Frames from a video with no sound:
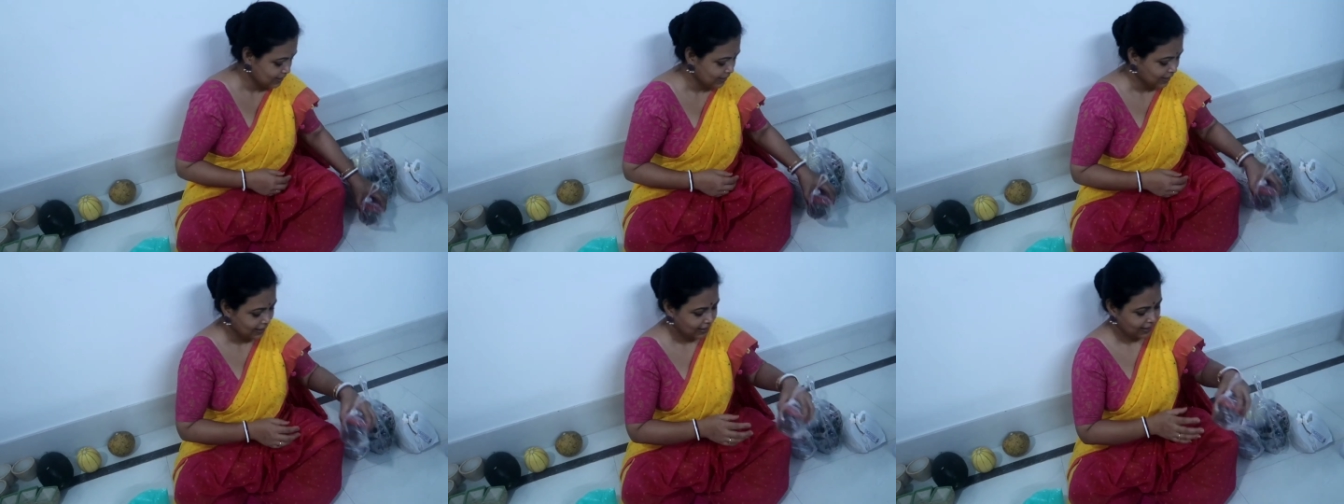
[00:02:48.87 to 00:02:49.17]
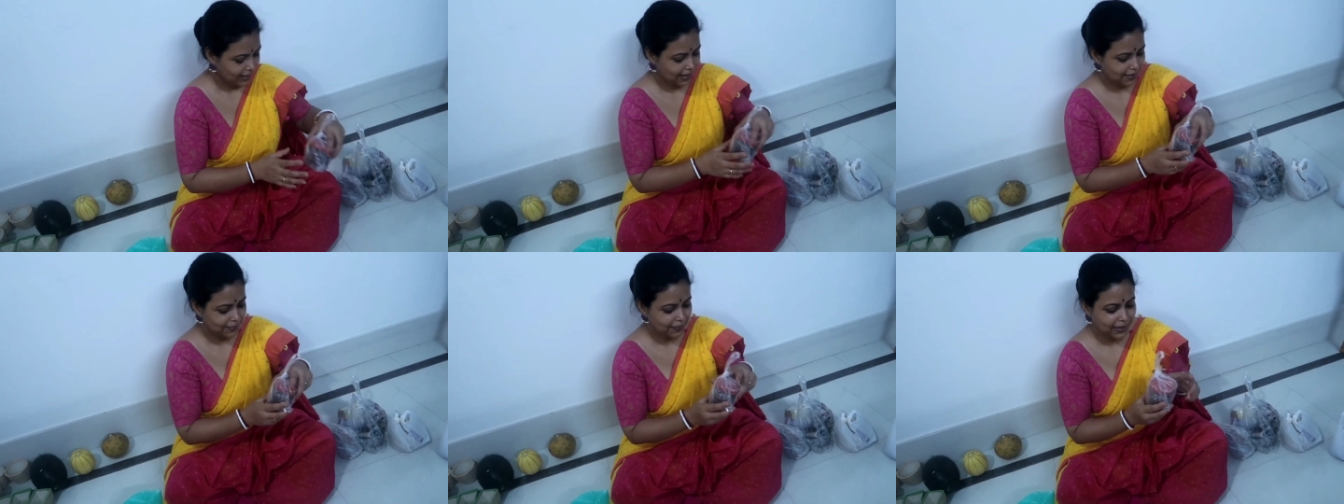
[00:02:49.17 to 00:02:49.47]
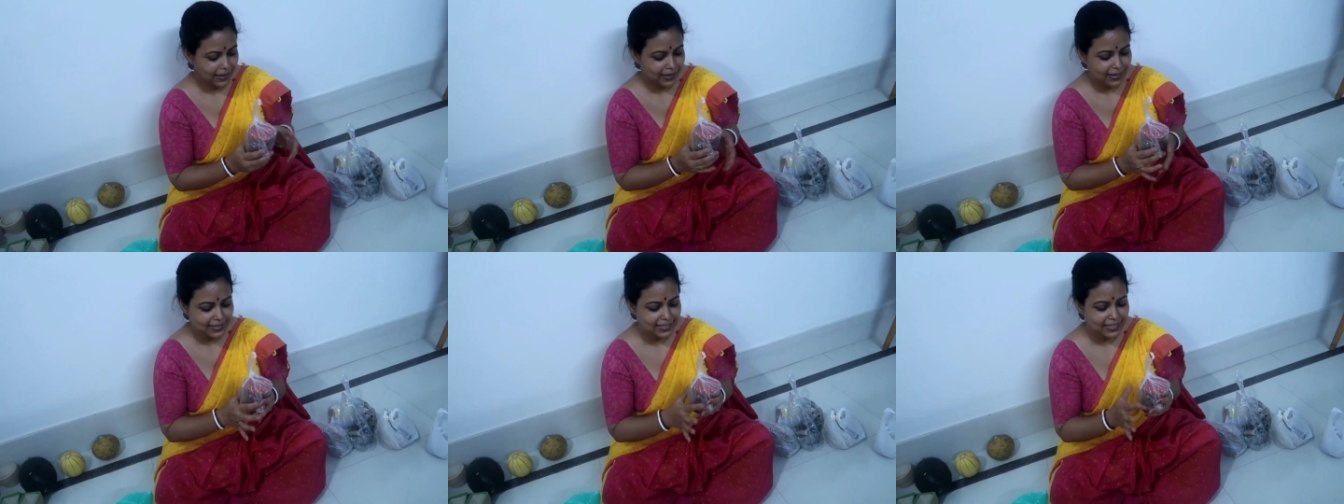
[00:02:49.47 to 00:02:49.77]
আচ্ছা
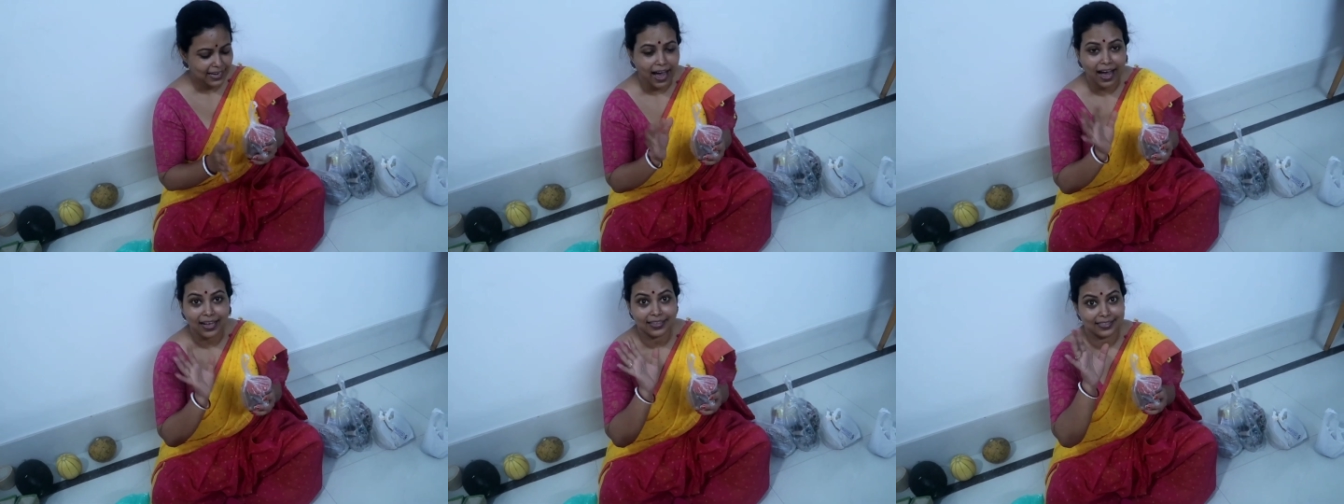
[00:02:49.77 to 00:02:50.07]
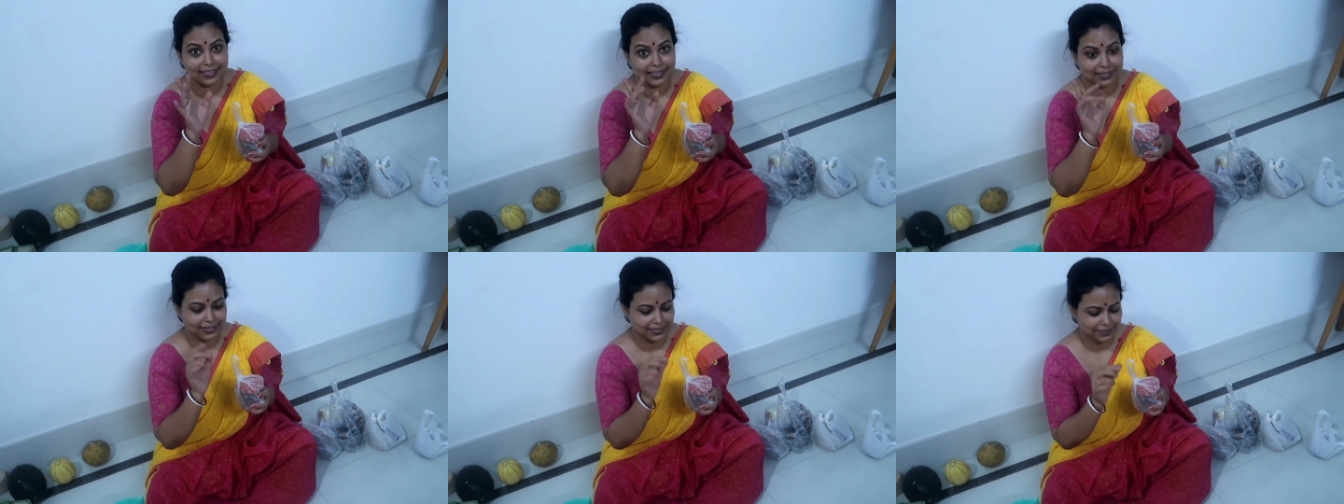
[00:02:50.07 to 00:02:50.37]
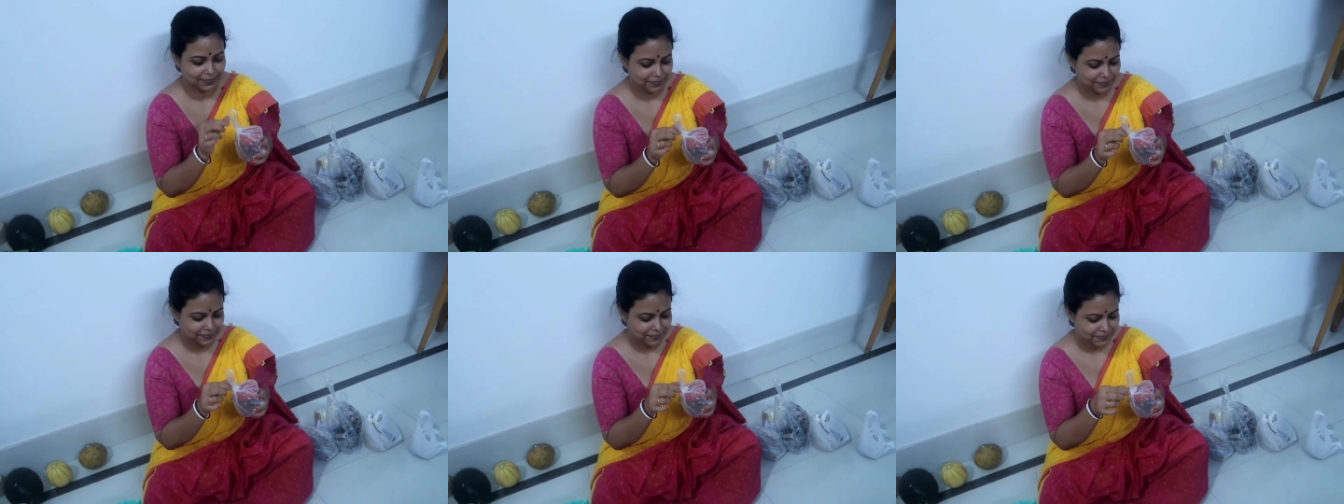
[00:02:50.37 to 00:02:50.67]
এবার এনেছি আচার
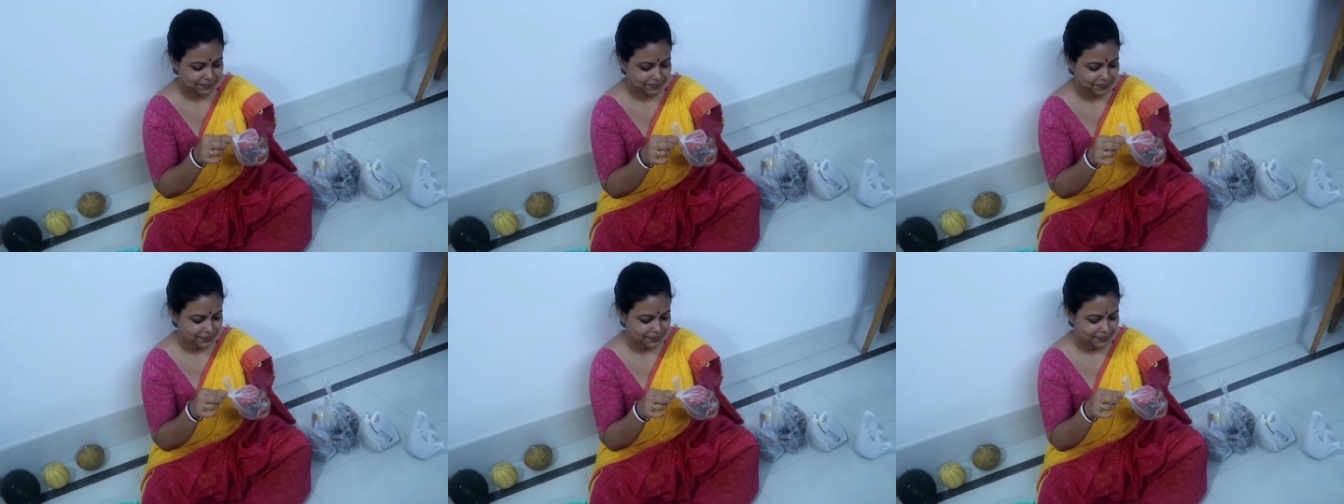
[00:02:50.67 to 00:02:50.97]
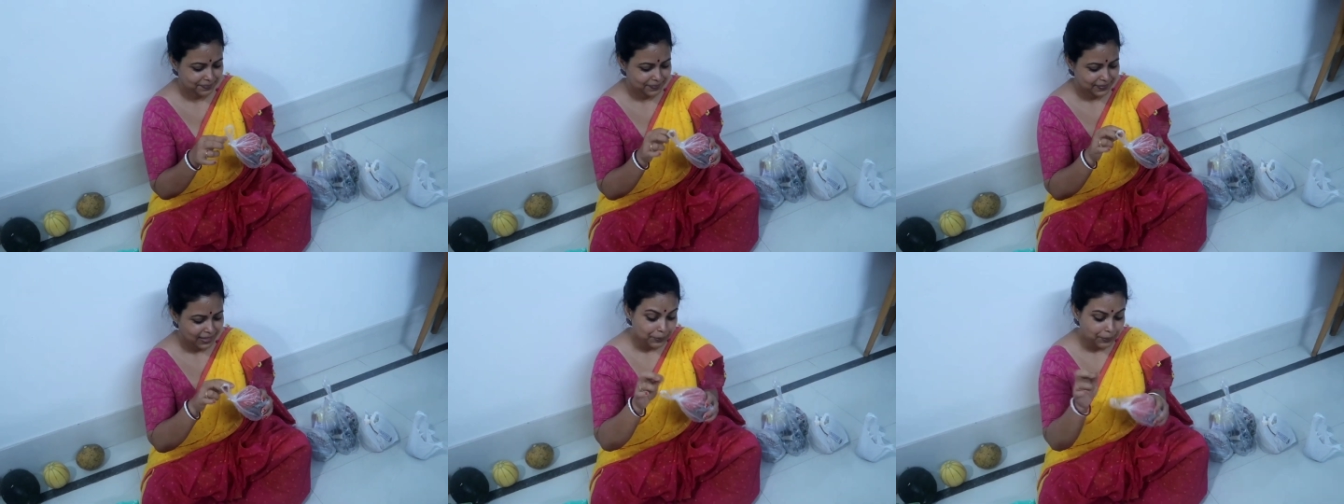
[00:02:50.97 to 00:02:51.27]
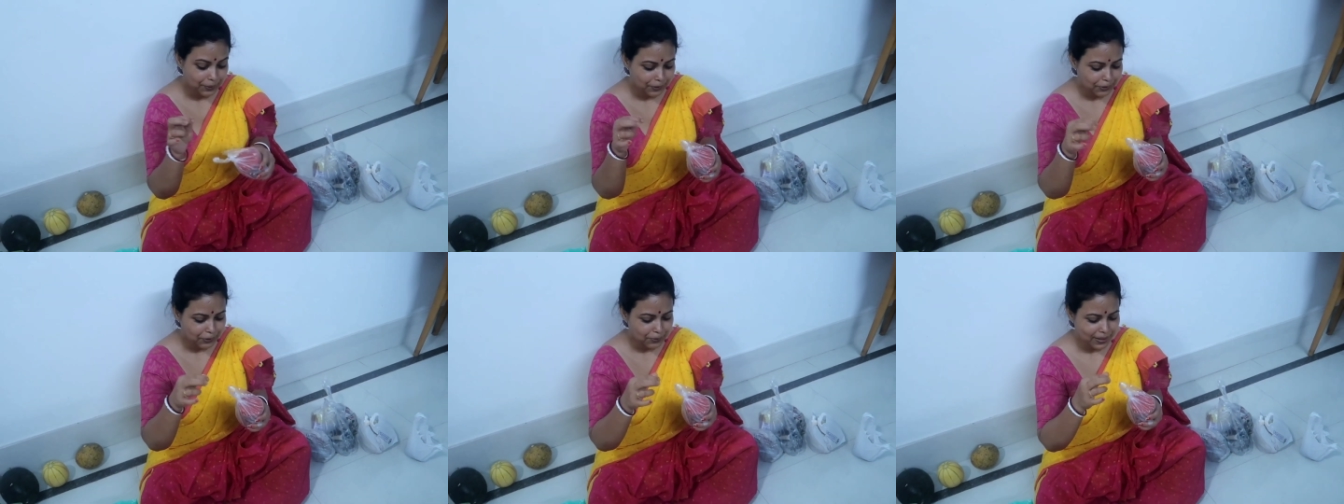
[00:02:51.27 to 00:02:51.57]

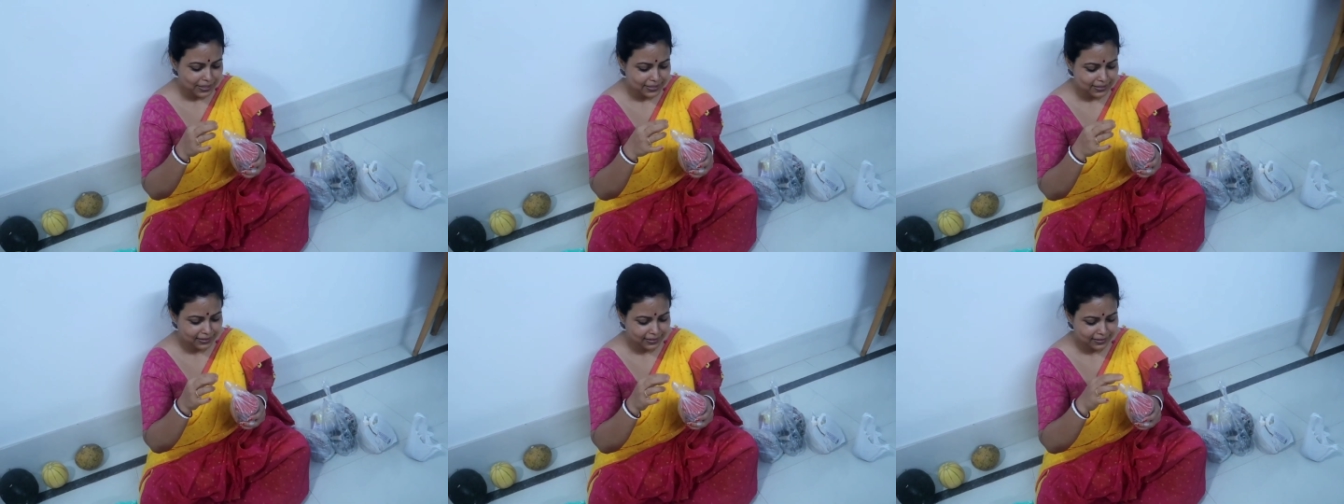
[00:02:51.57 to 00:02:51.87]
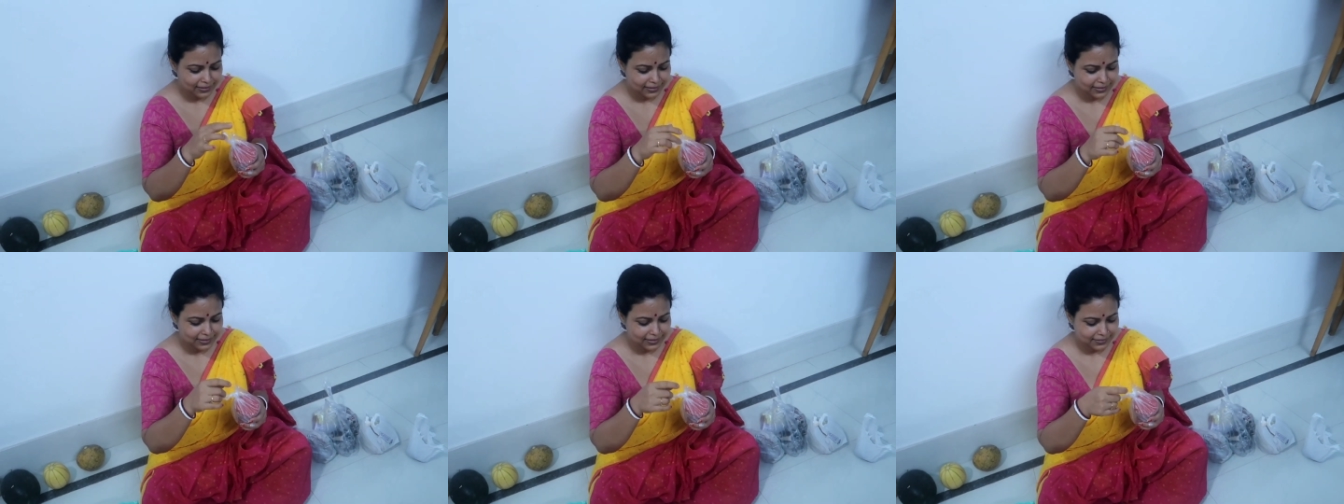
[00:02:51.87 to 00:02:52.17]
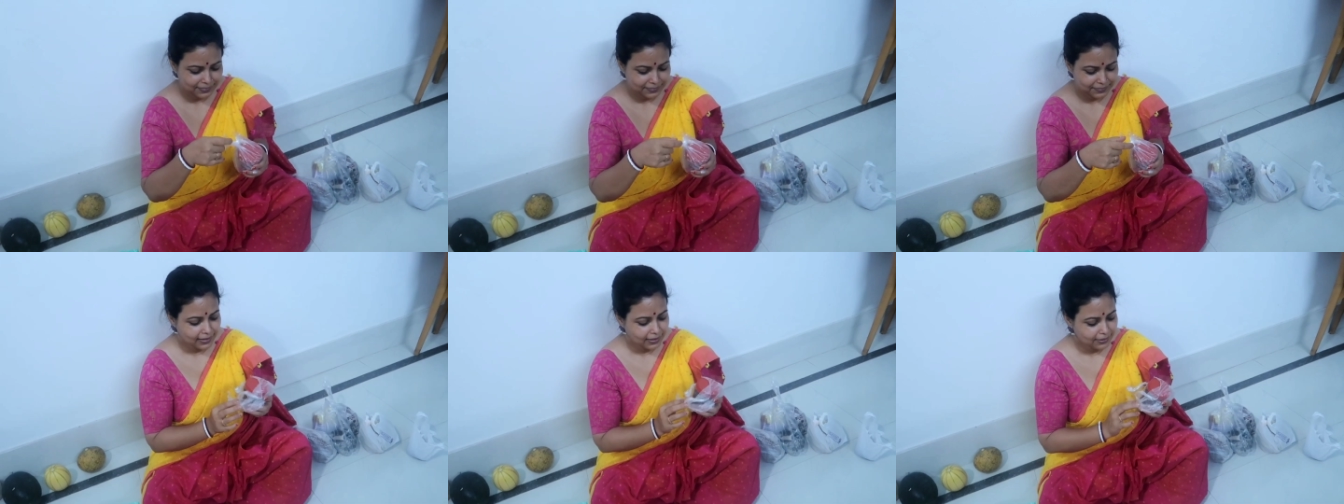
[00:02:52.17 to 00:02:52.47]
দু রকম আচার
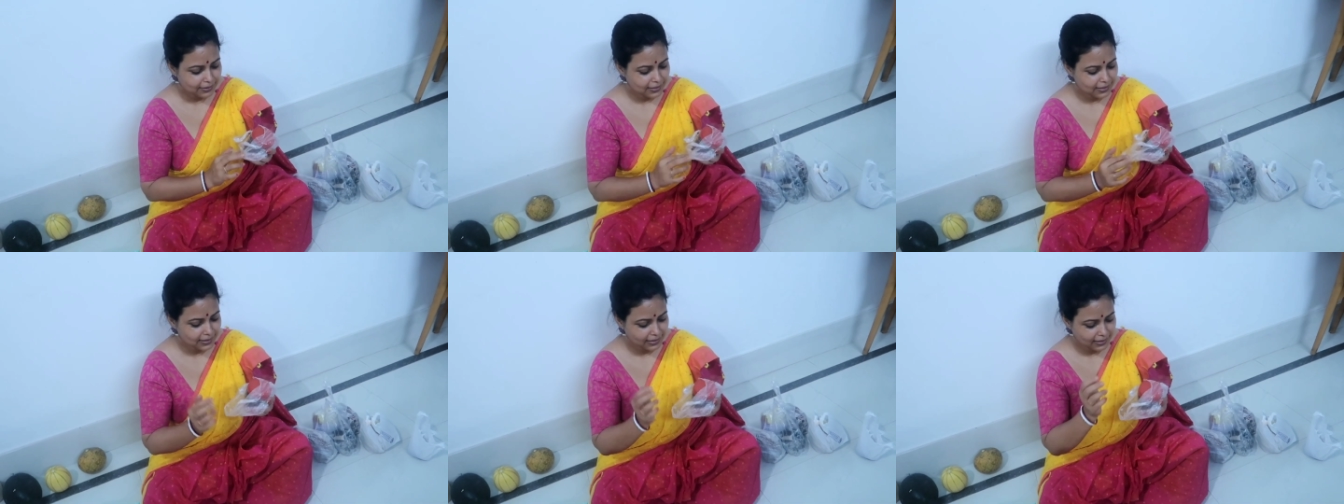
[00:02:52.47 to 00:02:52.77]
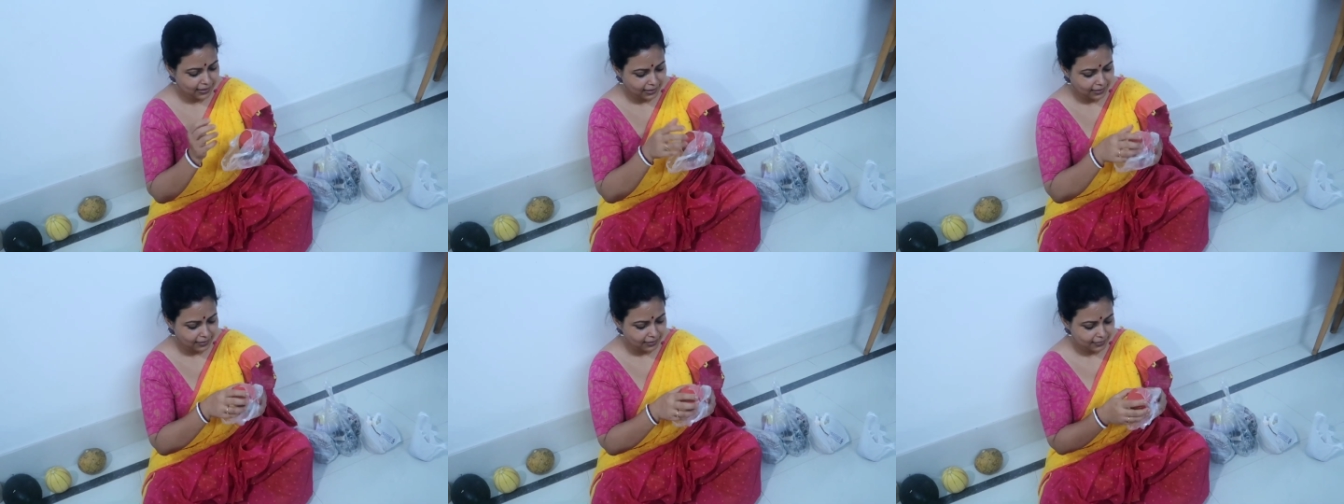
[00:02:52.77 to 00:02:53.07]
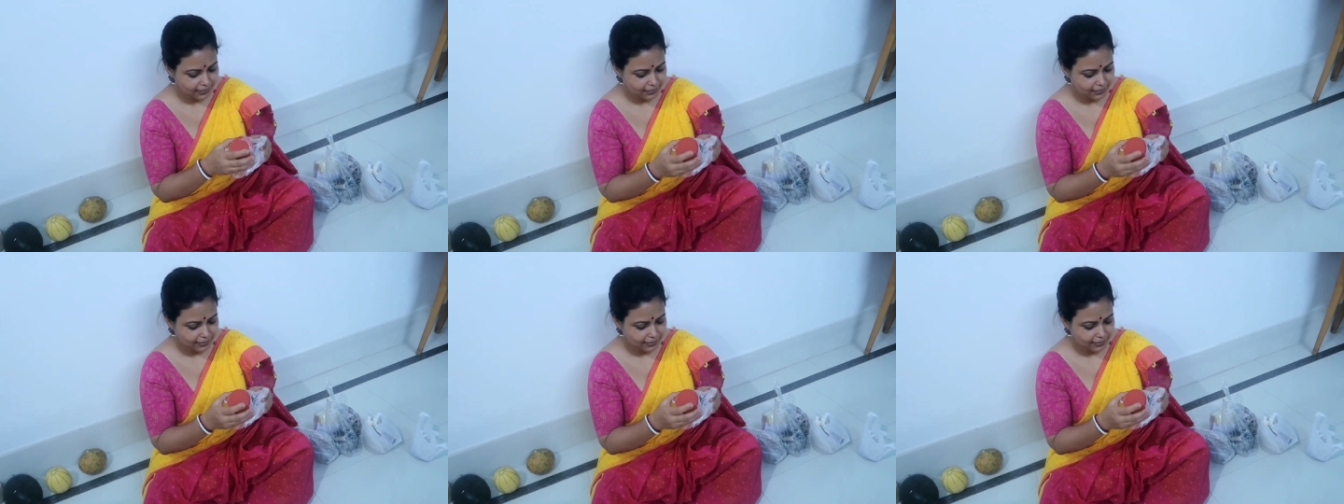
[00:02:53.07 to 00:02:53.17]
এনেছি এটা হচ্ছে